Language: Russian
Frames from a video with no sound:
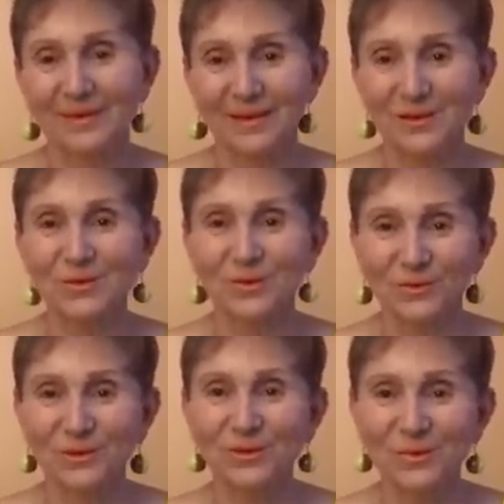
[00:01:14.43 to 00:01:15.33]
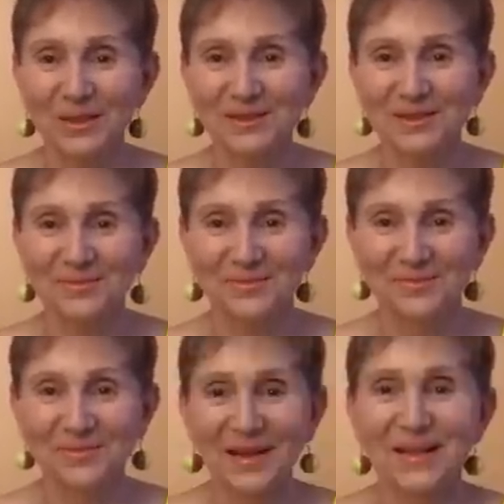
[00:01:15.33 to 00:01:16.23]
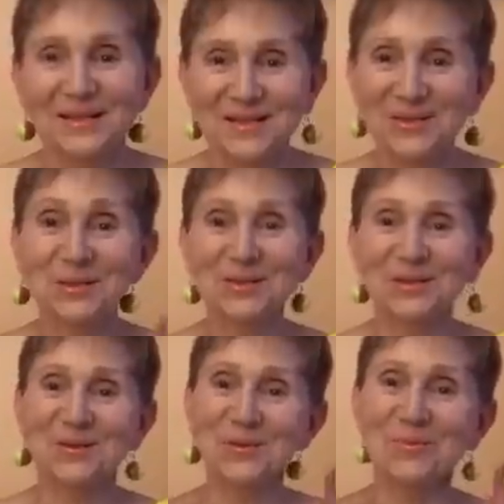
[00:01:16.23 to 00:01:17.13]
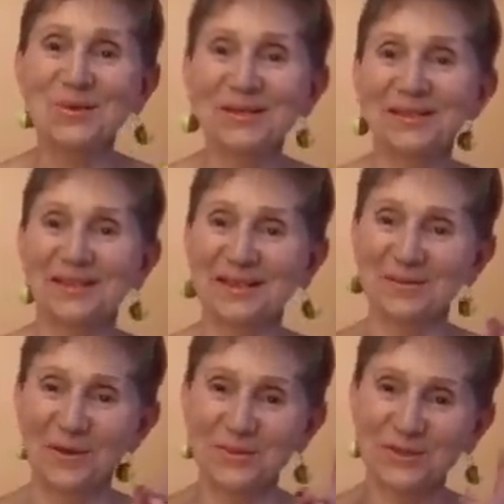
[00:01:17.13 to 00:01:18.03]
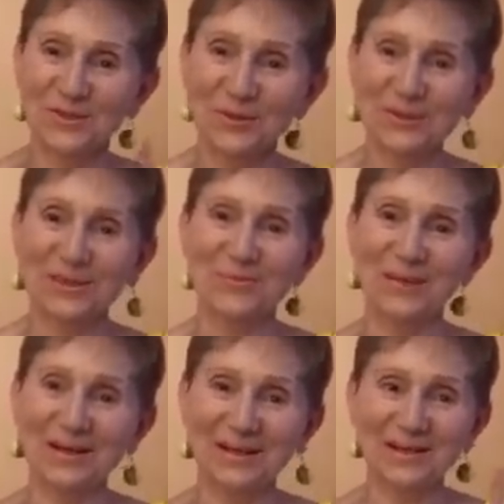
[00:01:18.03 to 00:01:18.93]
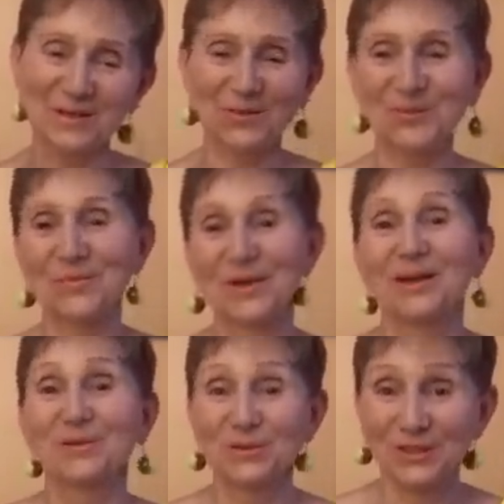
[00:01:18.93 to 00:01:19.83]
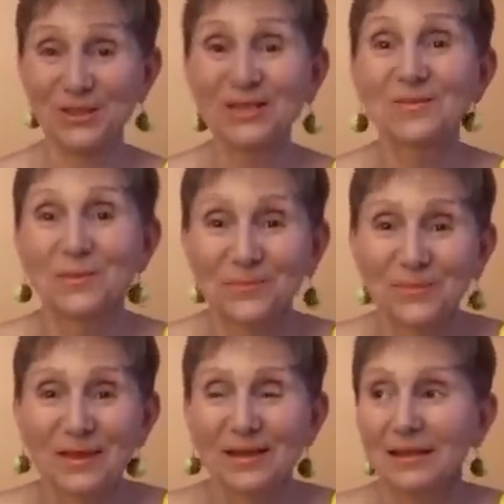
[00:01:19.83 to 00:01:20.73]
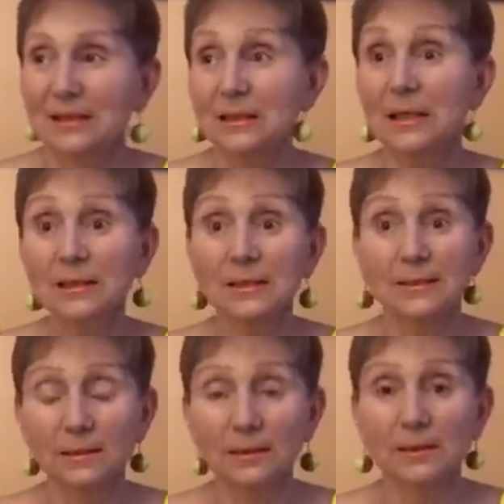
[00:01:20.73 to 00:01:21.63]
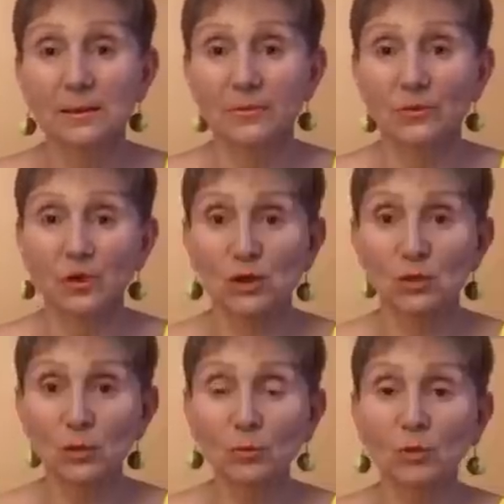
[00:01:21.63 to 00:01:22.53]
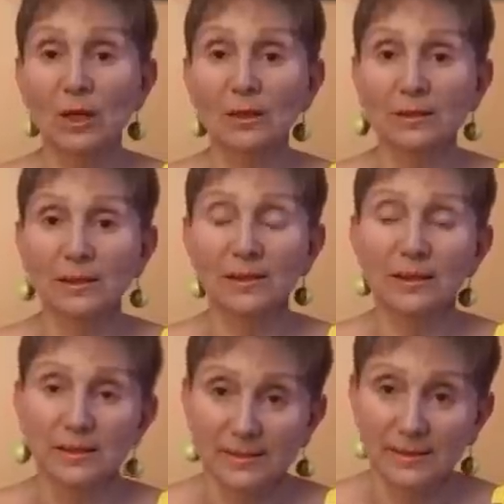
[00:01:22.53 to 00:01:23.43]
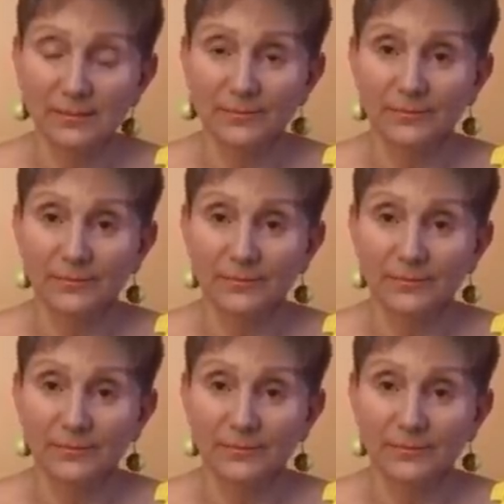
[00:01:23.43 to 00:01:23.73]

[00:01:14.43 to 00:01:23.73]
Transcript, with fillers: И что вы думаете? Что-то купила и вам что-то покажу. Но сейчас вам, знаете, сделала вот съемку, как она есть.